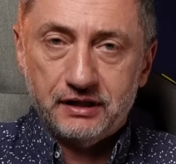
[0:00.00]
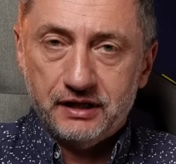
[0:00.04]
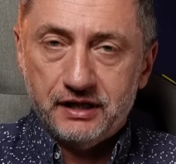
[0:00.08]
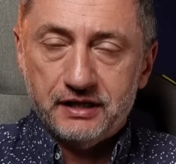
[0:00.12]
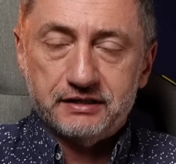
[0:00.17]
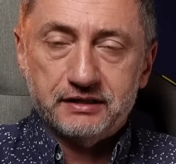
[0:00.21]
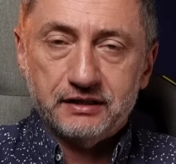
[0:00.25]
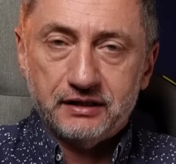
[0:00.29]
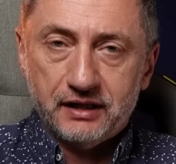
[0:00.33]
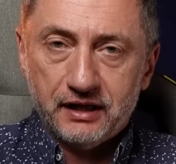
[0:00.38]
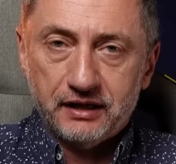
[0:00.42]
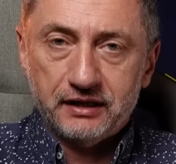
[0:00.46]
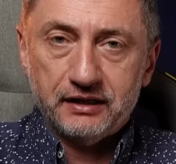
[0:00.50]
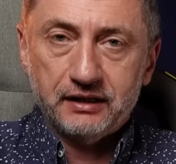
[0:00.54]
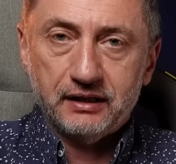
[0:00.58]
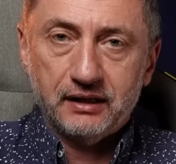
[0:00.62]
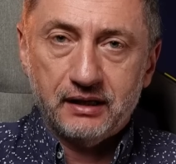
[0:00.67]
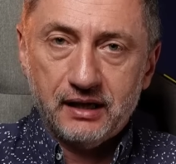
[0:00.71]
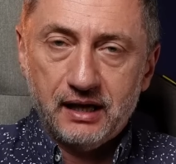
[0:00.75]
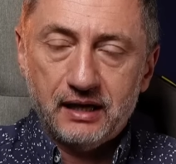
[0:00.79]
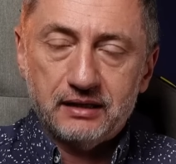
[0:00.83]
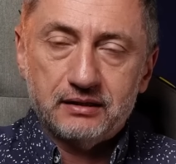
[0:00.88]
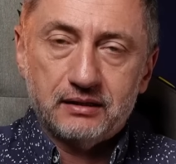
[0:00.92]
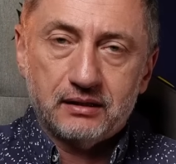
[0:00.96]
Есть и такие
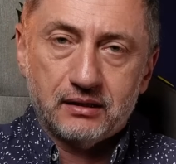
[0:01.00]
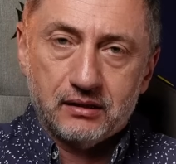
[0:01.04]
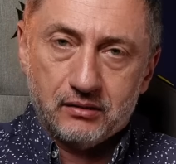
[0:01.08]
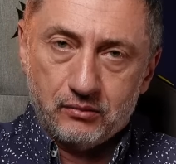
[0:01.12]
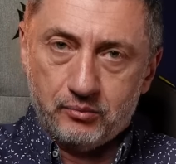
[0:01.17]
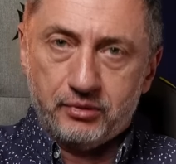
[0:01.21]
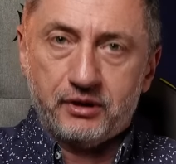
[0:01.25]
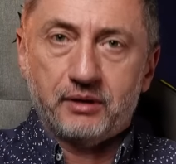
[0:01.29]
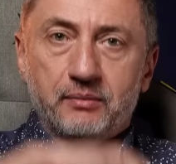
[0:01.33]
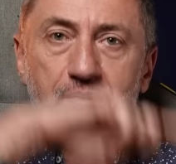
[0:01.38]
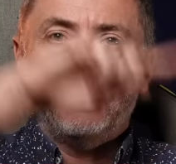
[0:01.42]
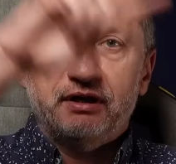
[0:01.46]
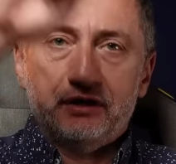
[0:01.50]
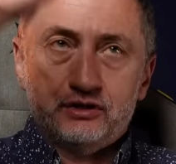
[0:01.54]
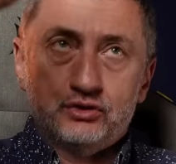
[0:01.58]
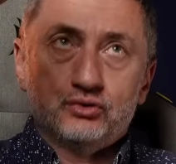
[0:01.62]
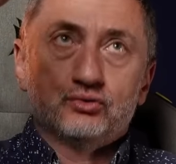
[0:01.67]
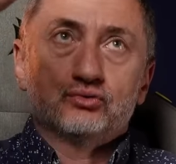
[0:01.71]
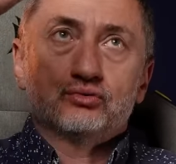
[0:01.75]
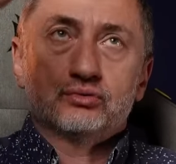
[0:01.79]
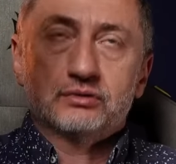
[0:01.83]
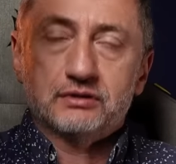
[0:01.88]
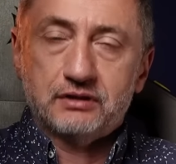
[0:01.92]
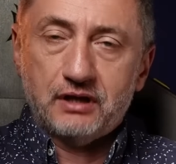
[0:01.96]
кадры, когда прям
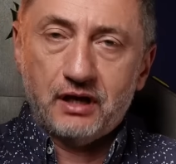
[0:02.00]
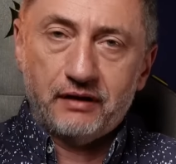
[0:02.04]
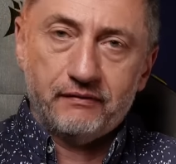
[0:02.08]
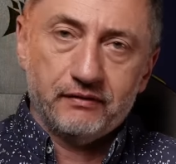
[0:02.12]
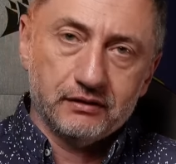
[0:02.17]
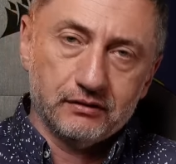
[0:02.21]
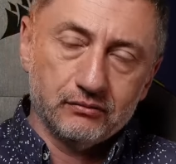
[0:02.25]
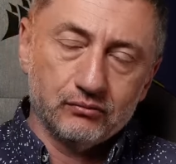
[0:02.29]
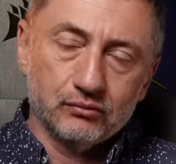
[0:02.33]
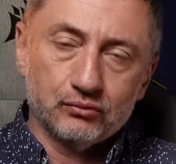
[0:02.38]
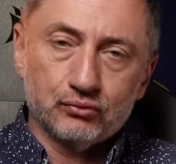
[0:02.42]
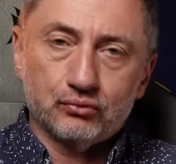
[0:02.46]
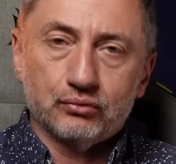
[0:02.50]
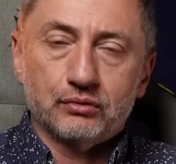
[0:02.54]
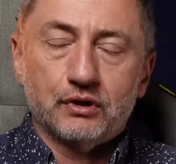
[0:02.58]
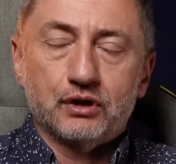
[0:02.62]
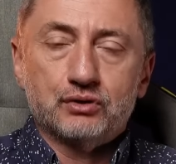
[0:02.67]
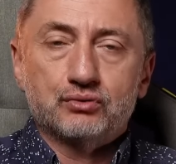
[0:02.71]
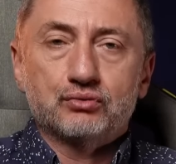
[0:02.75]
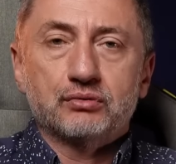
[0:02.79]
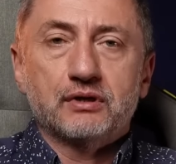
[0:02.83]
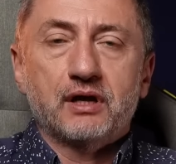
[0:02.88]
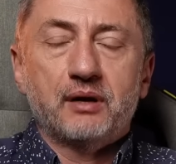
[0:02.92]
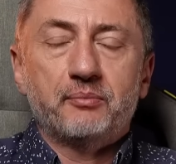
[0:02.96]
лестницу ставят и вот
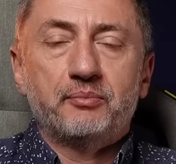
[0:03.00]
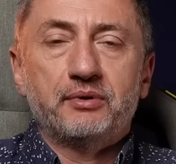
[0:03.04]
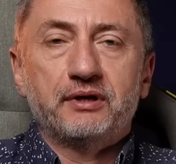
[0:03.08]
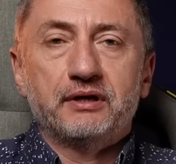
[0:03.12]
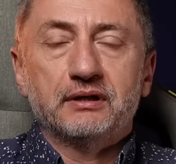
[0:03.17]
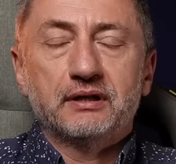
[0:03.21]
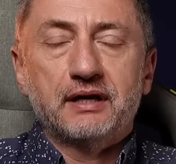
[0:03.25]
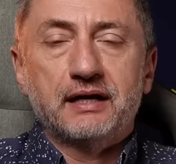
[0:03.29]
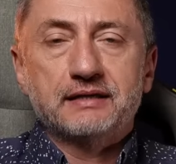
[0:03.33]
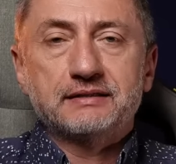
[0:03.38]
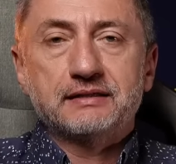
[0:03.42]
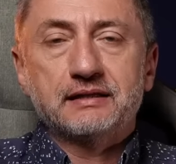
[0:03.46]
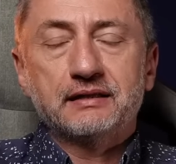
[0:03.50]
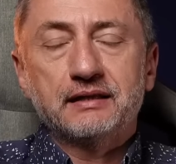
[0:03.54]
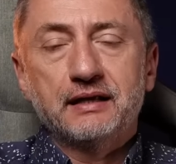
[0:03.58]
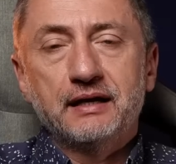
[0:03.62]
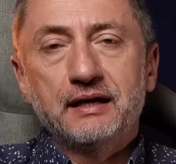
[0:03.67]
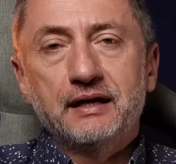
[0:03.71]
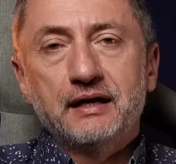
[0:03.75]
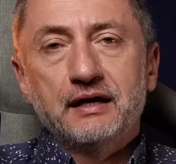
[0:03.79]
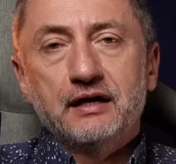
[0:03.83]
туда-сюда перелазят.